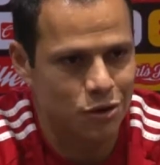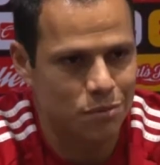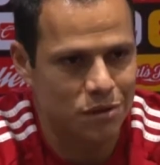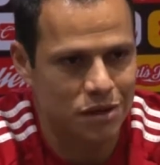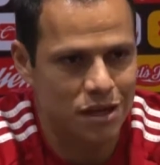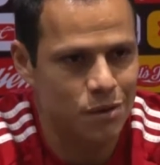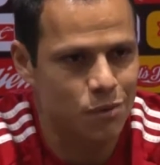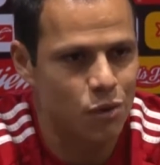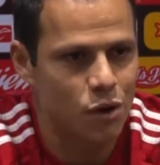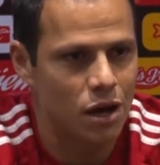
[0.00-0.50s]
me
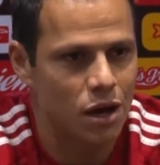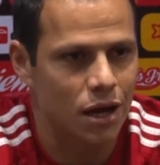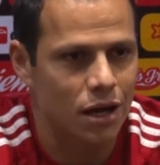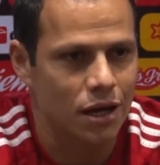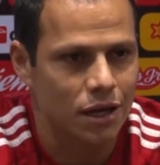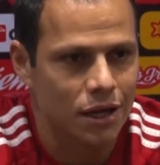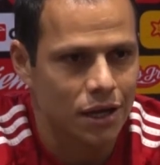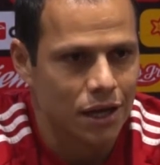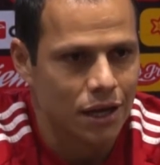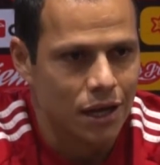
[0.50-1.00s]
debo
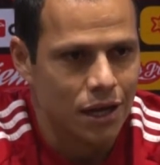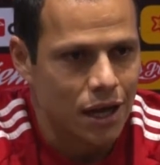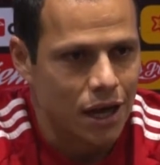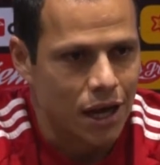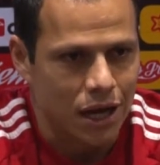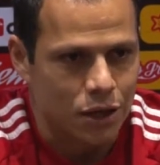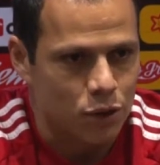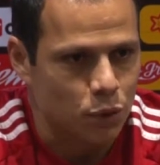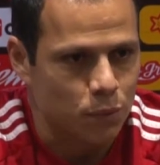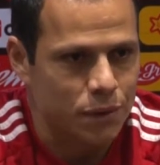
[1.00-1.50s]

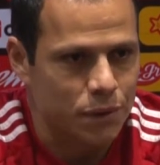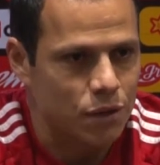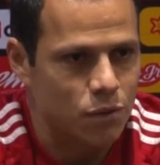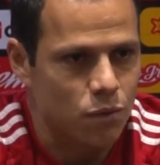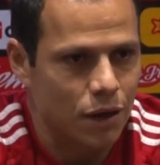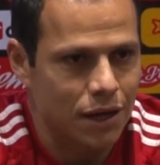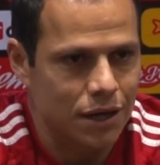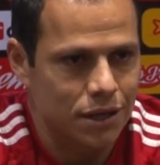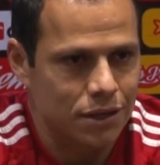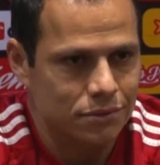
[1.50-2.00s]
al Club
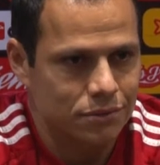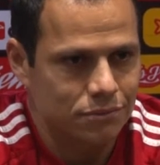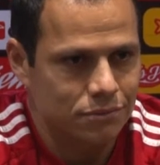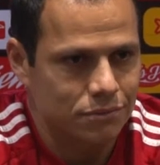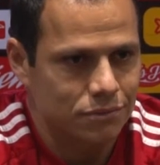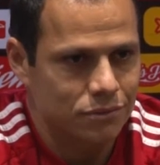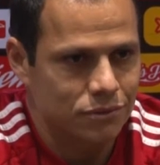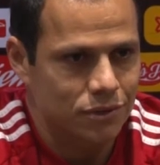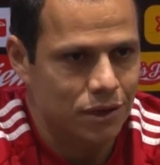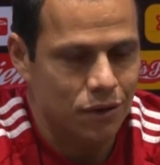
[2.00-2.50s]
Tijuana,
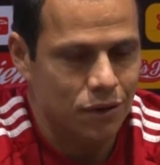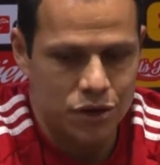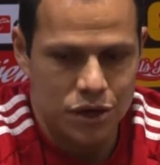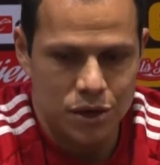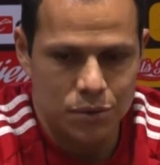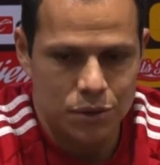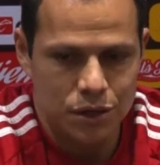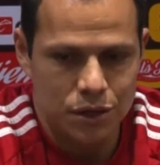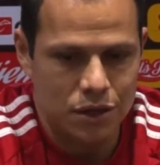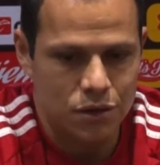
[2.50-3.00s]
o sea, lo
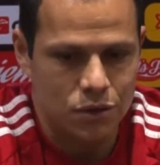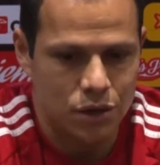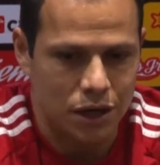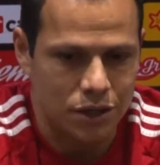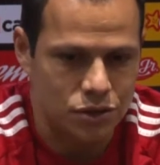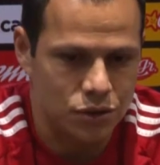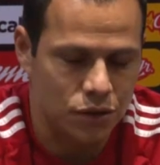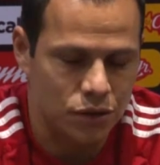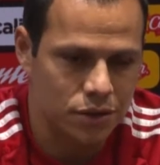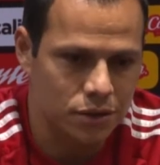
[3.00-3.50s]
llevo en el
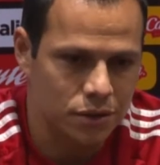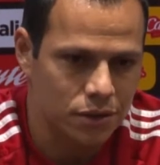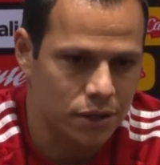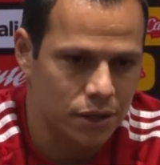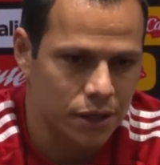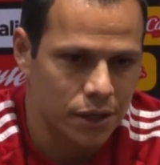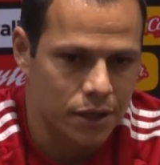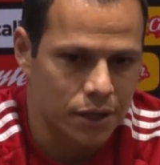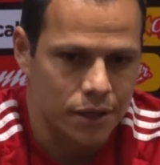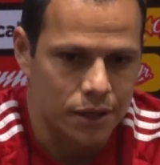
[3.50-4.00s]
corazón
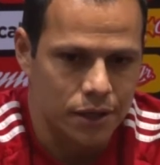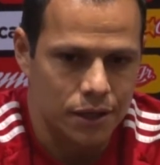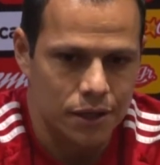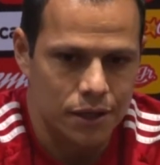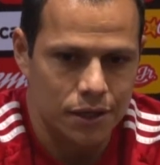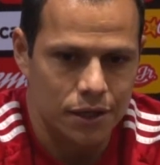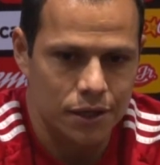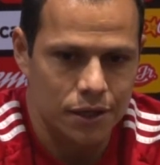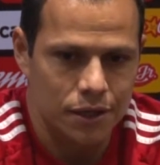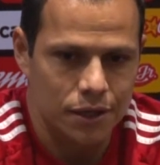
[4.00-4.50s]

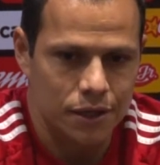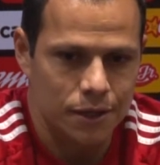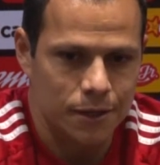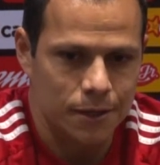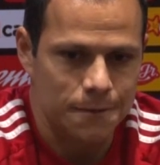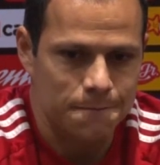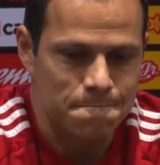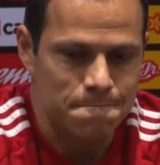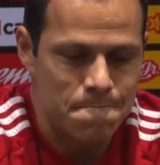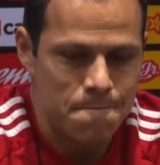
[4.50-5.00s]

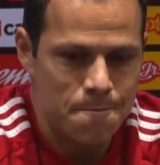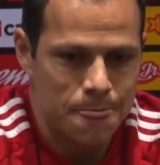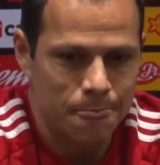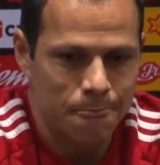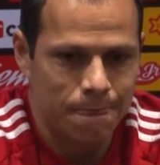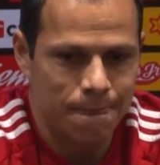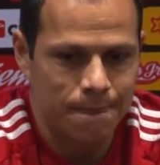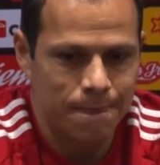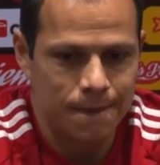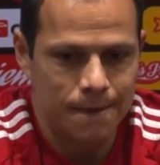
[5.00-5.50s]
y
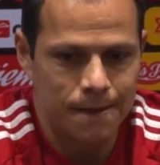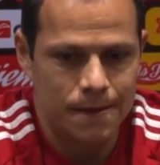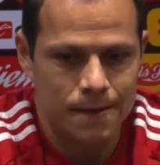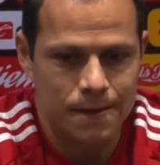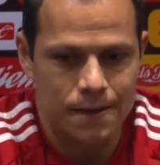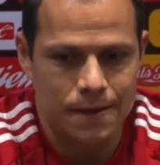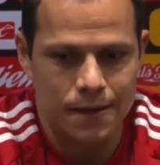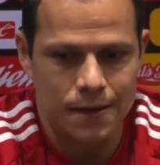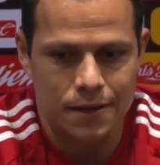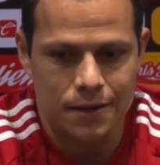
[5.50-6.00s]

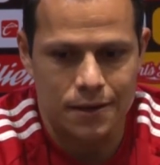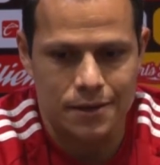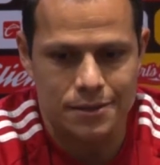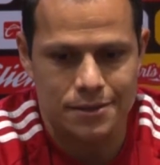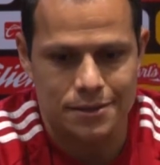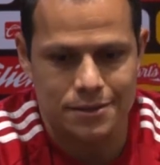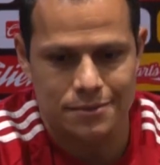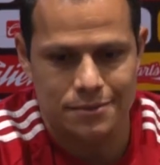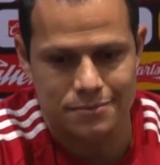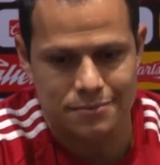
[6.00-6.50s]
y el que
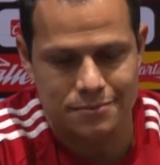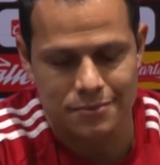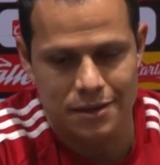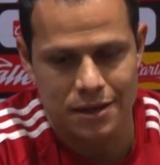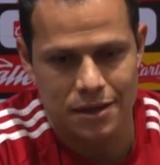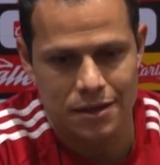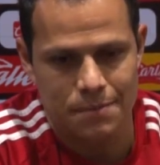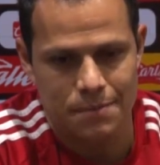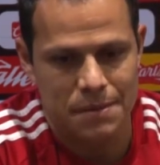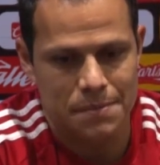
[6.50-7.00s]
es
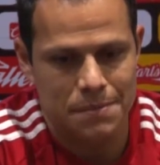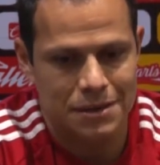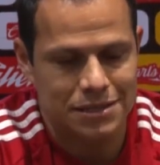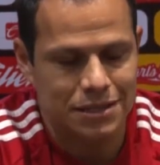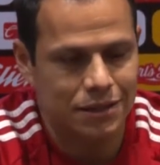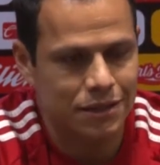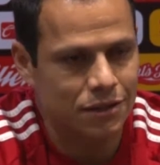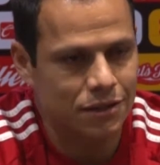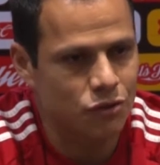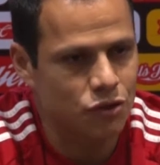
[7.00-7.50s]
del
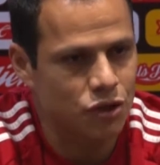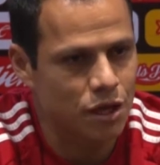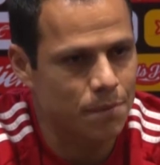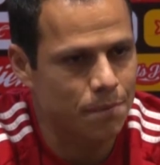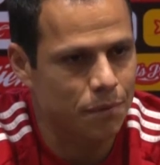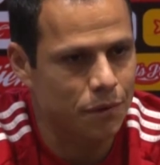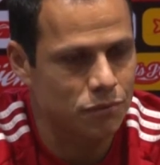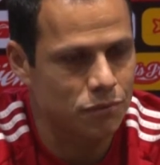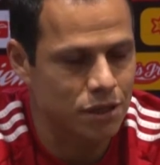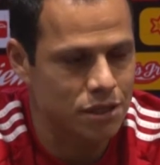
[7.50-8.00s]
permanecer tanto
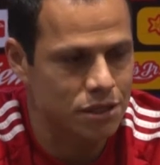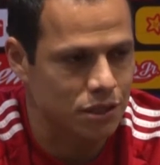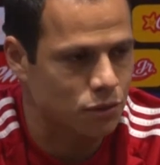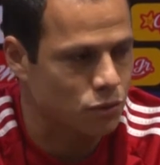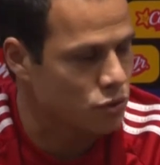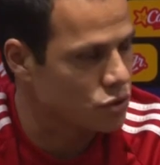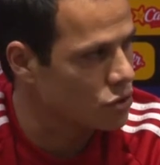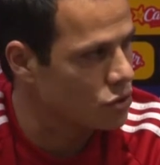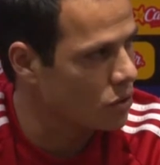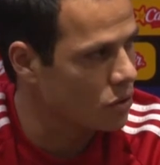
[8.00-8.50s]
tiempo en una
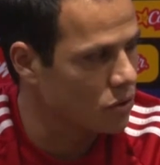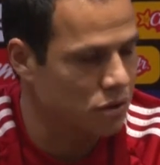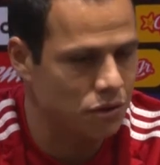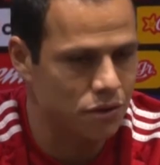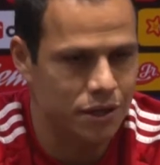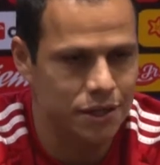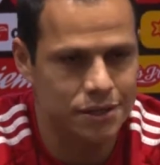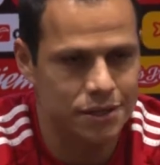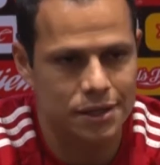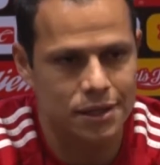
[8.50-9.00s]
institución, creo
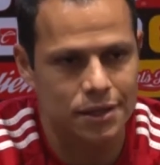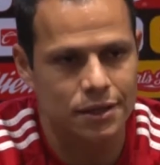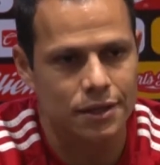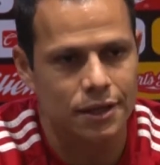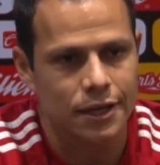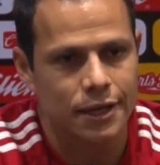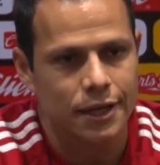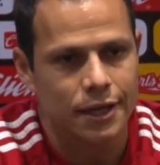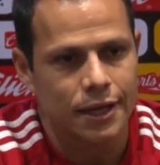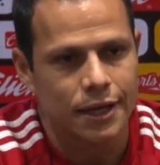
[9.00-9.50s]
que es el,
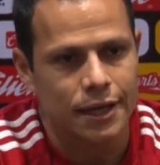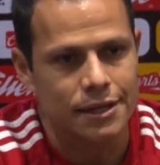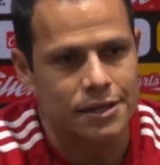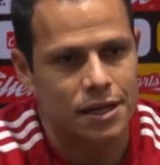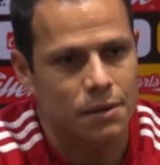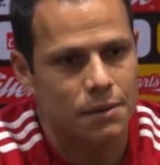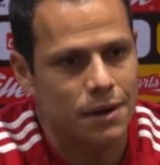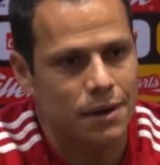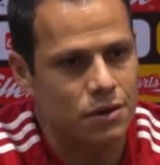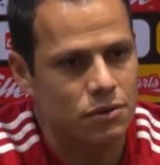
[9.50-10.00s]
el
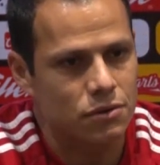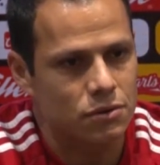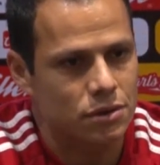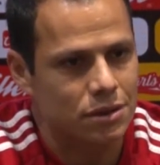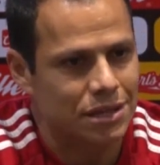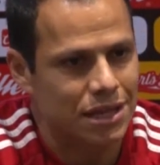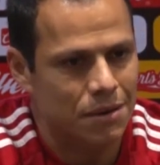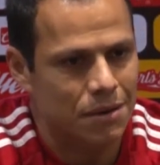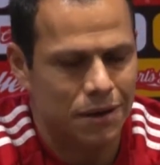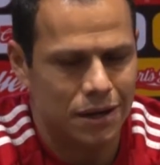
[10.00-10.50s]
trabajo, el
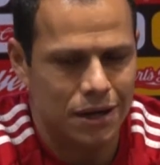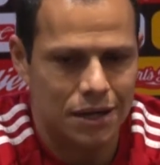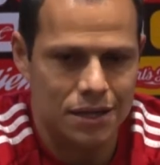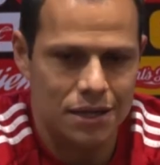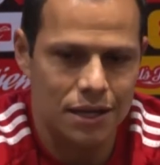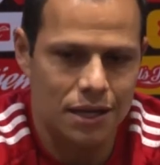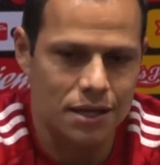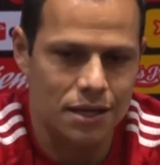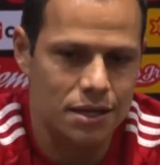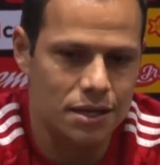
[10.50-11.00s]
trabajar
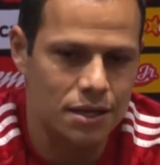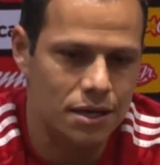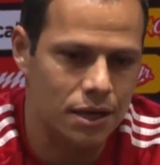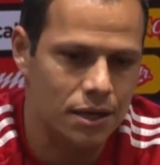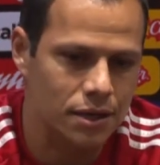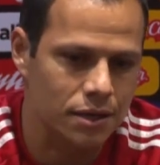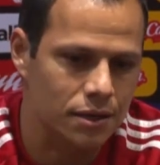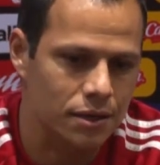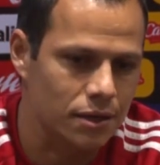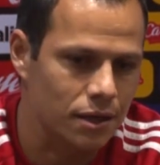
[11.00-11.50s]
día a día
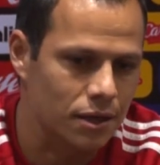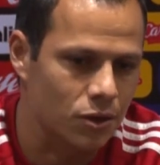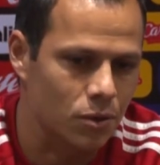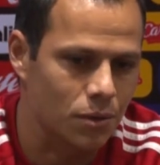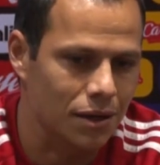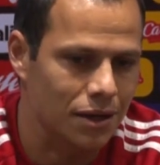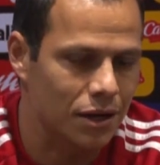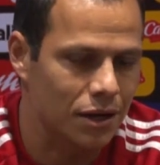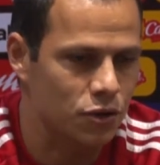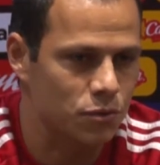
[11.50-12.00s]
y el no
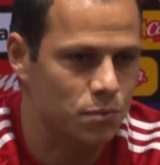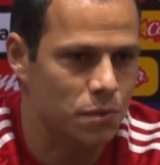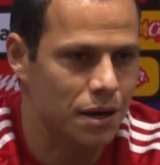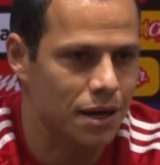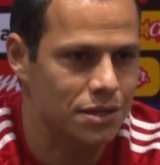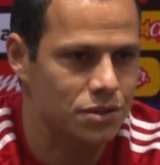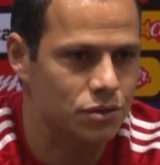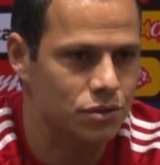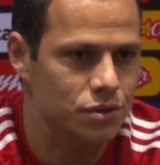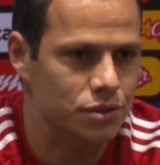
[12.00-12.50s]
bajar los
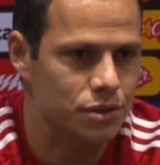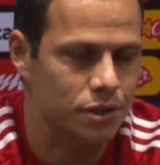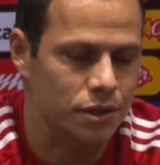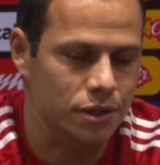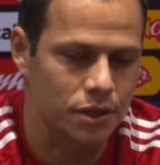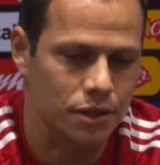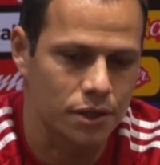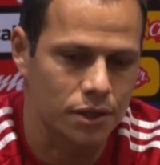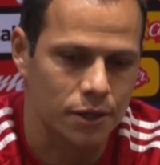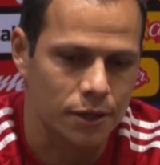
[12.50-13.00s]
brazos
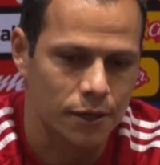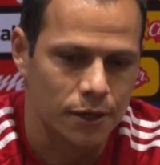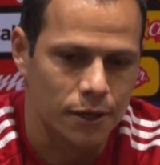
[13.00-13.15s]
y